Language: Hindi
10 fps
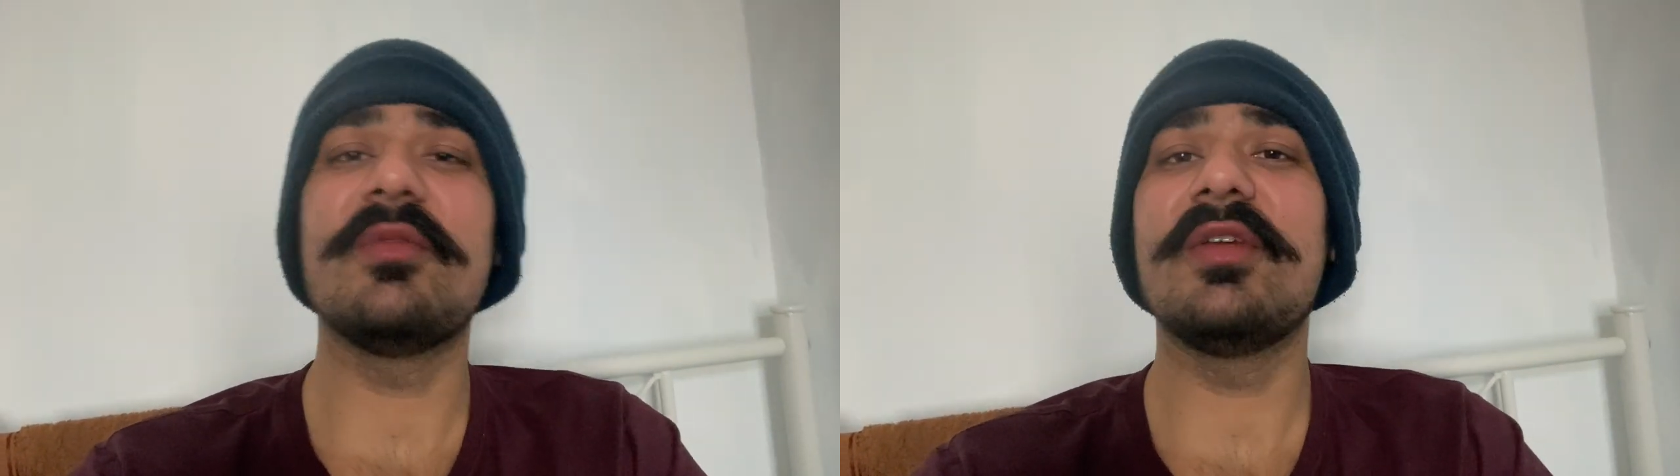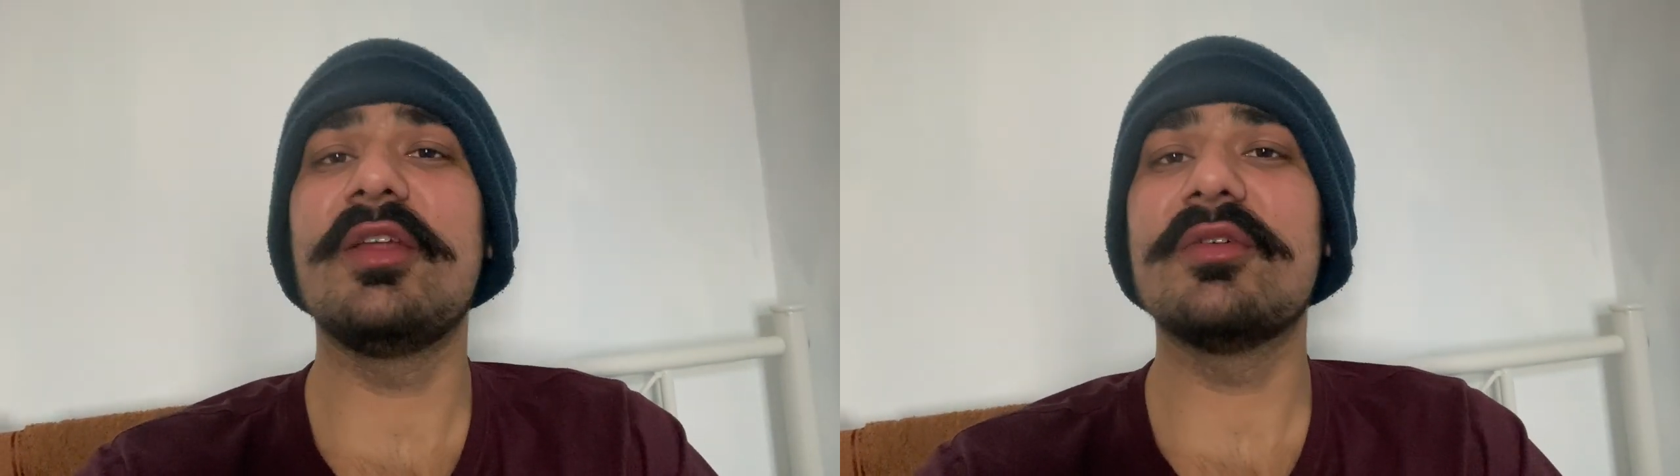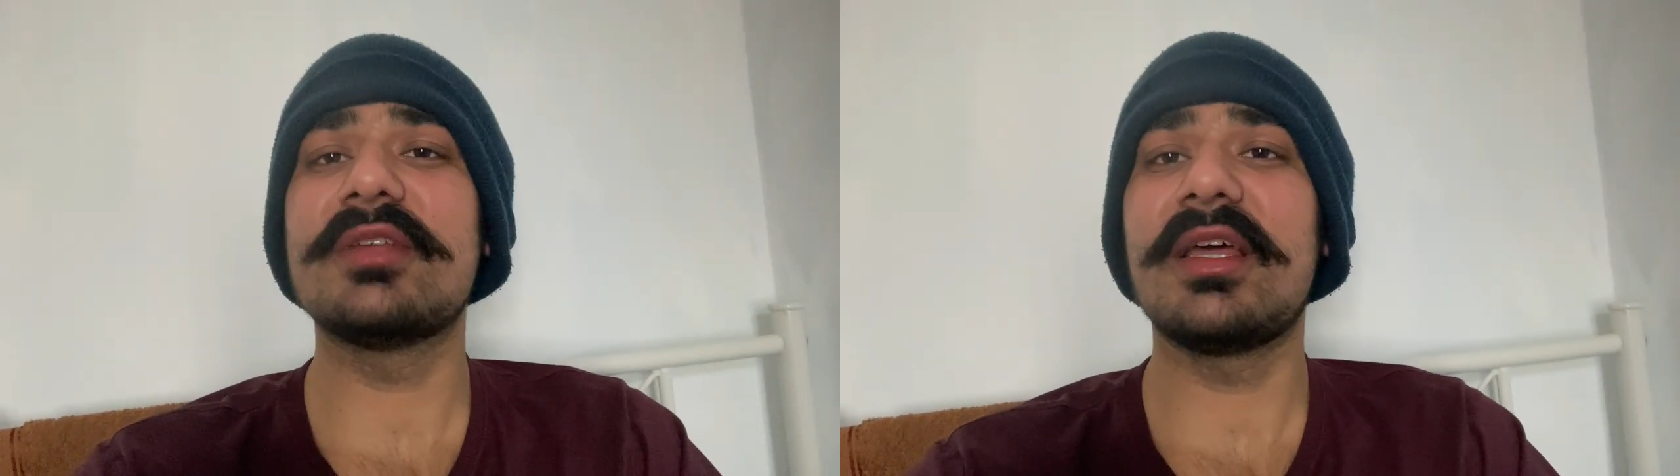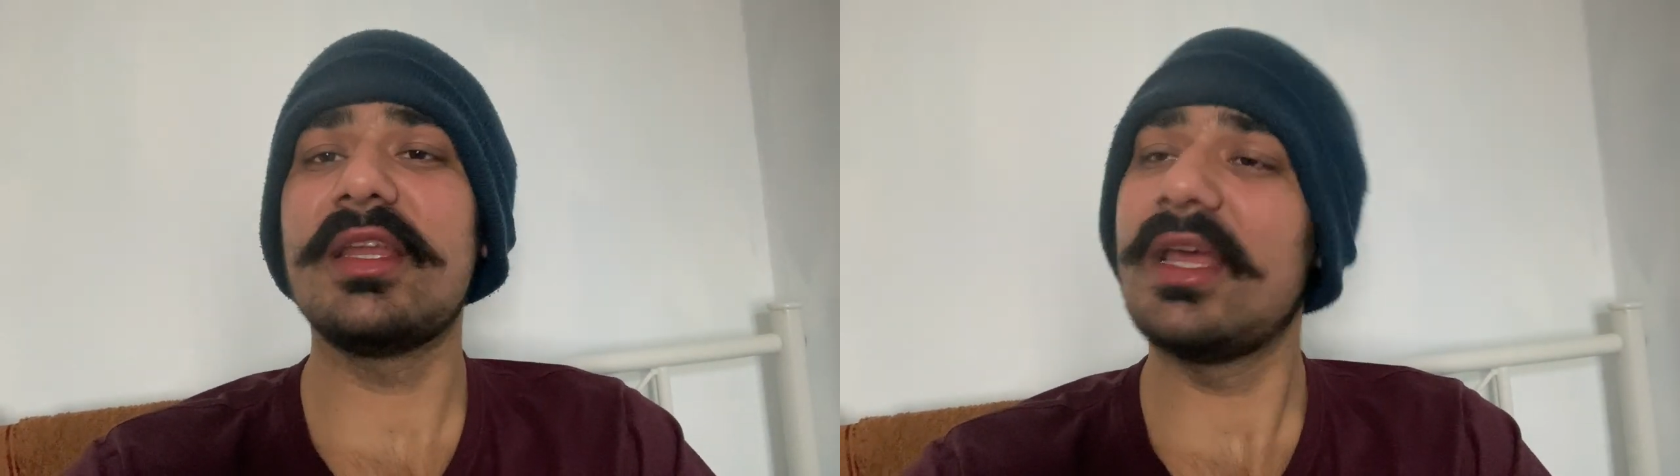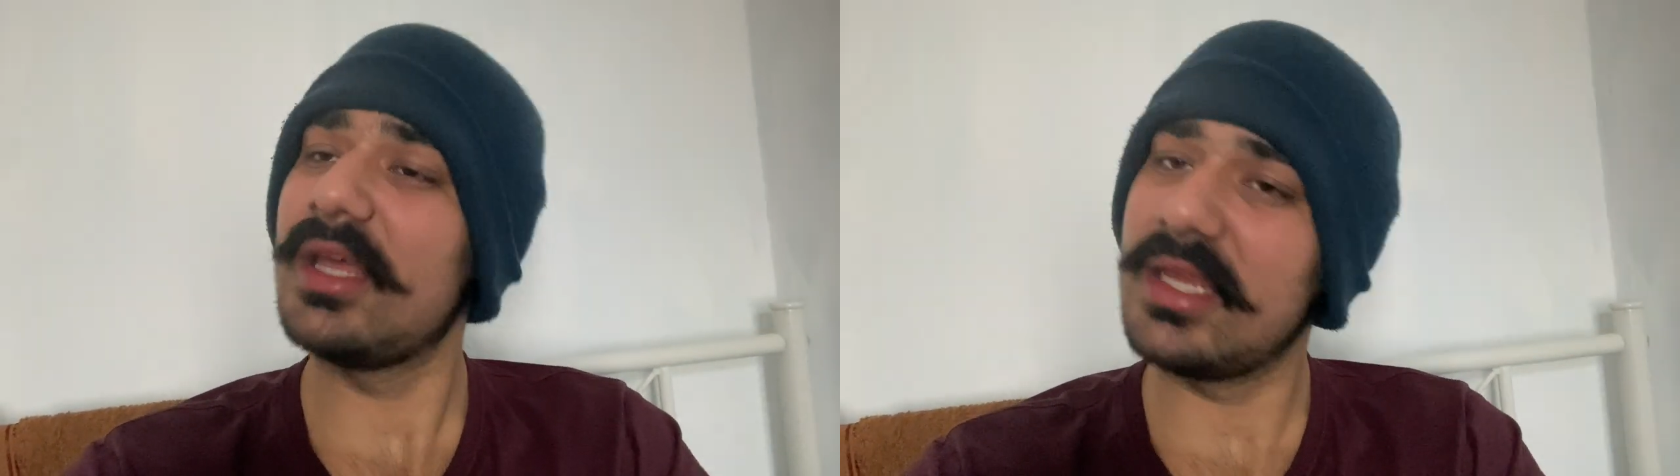वीडियोज आ रही
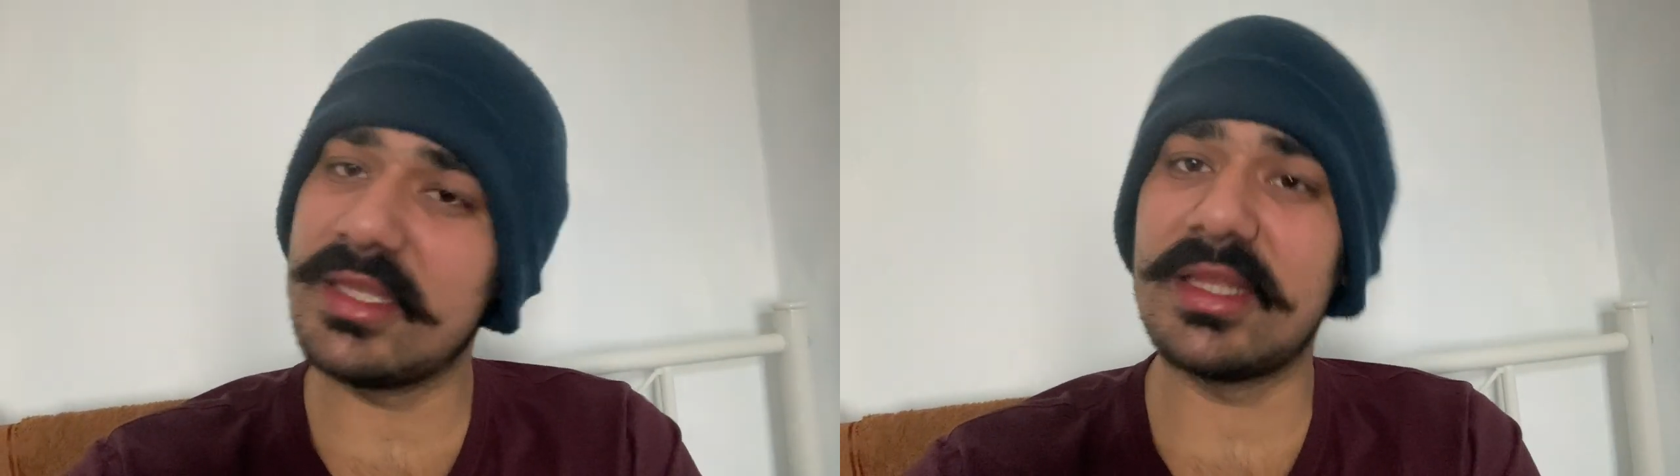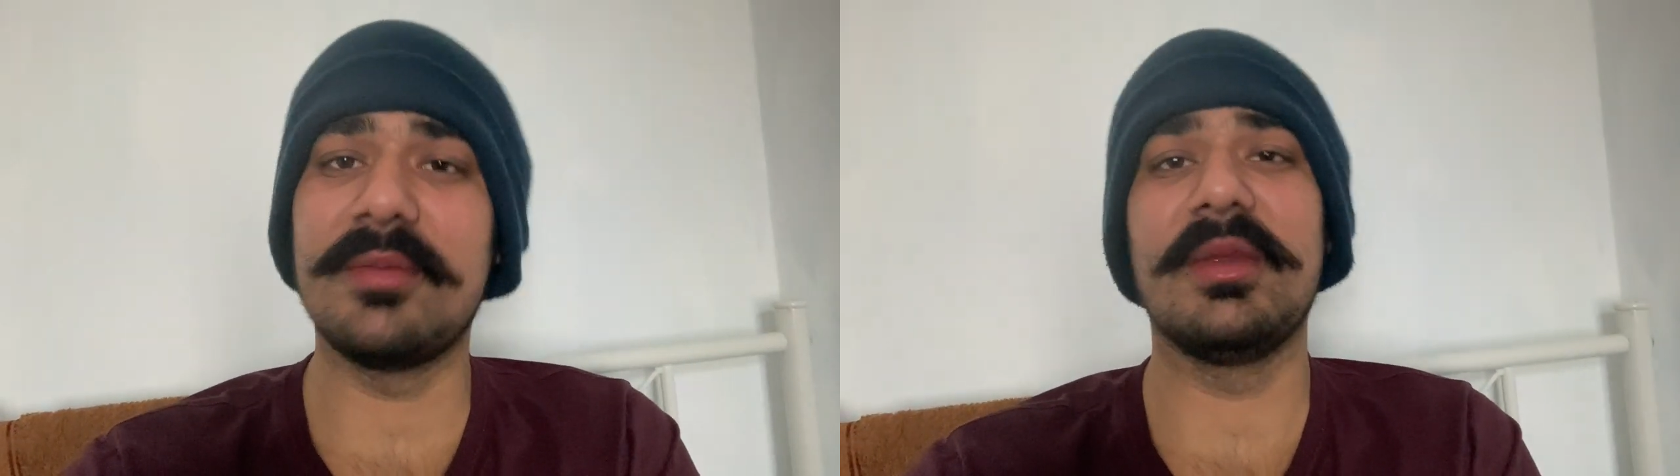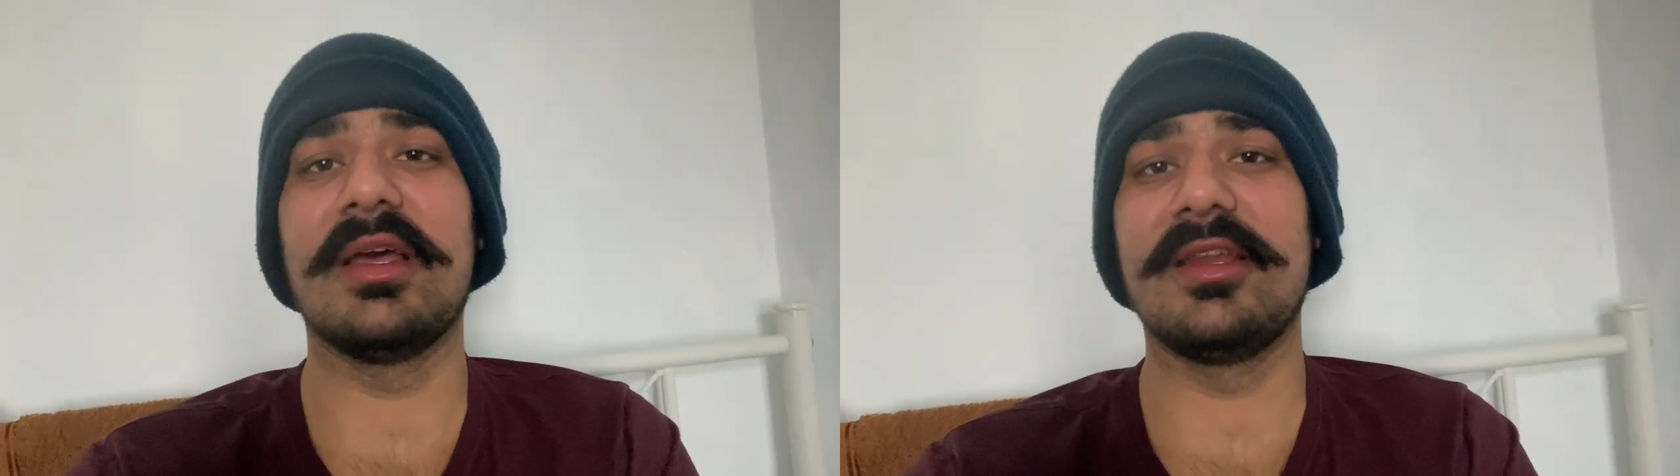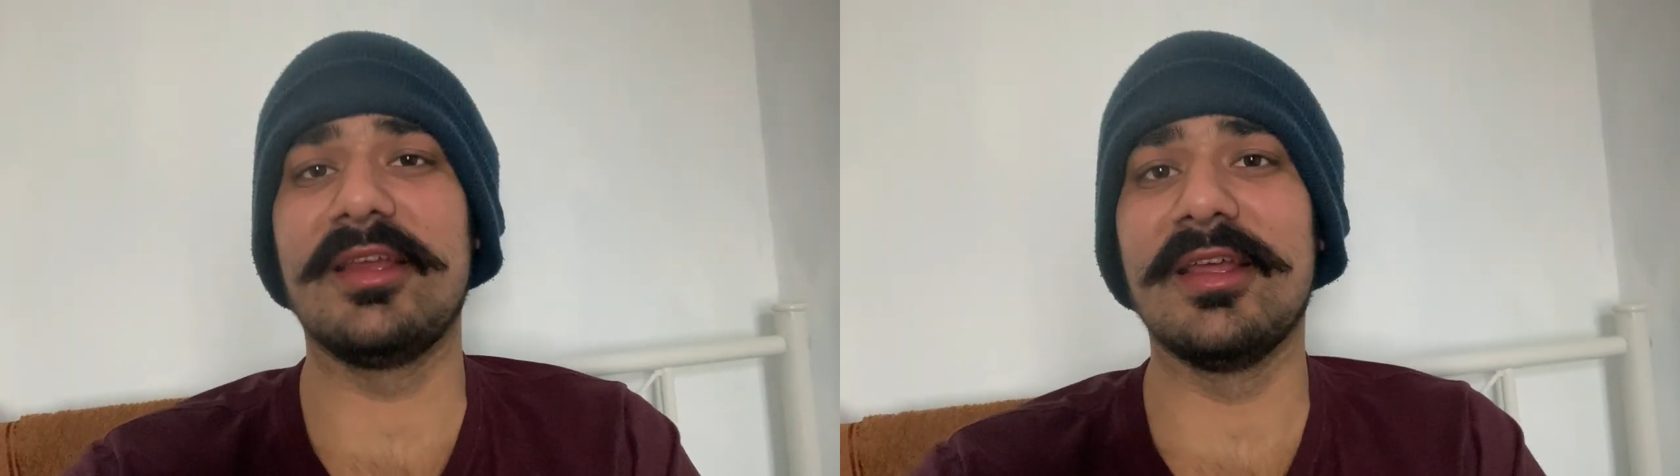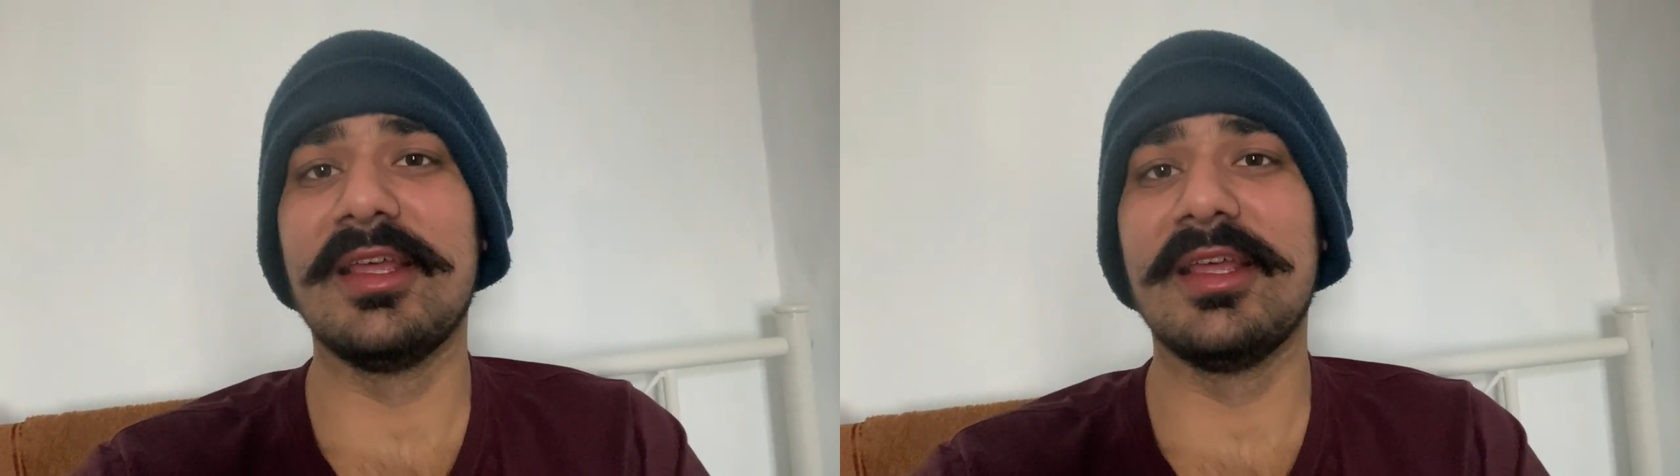है इधर भी आ रही है